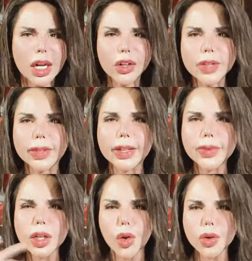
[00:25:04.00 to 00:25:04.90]
nói nhưng mà trong
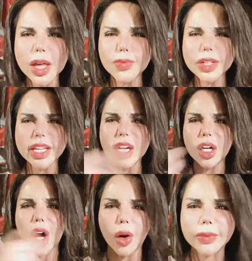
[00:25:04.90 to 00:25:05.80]
cái cuộc sống thì như
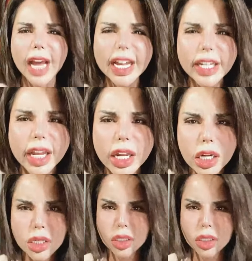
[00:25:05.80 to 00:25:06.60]
lồn thì ai nghe